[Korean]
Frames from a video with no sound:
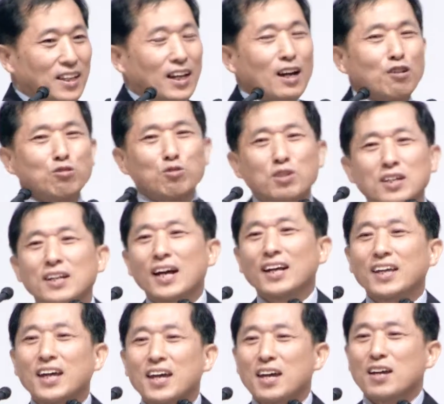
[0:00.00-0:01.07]
내가
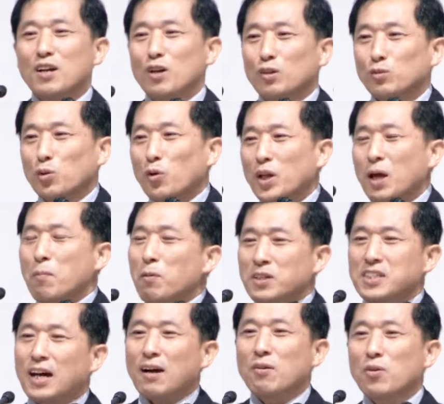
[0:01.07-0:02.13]
유일하게
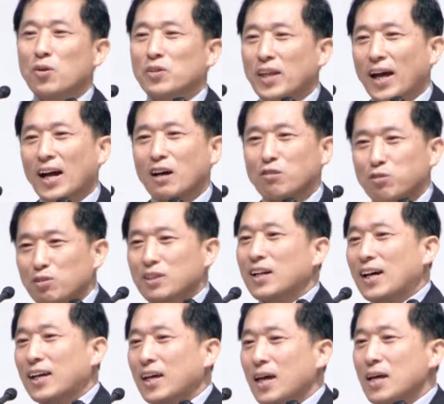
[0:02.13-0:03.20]
손해보지 않고 내가
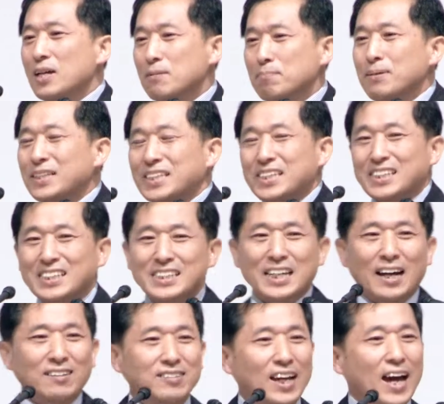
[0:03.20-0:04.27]
유일하게 믿지는
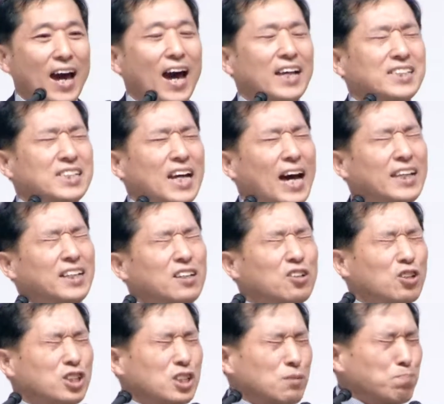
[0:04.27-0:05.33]
장사 하지 않을
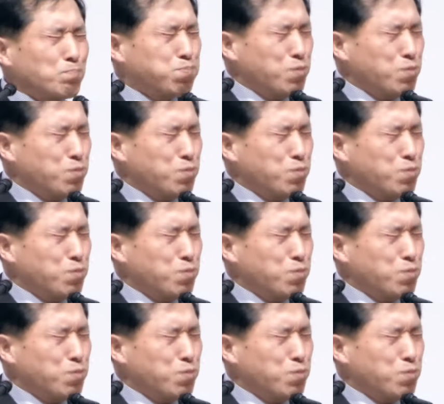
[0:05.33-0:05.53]
것이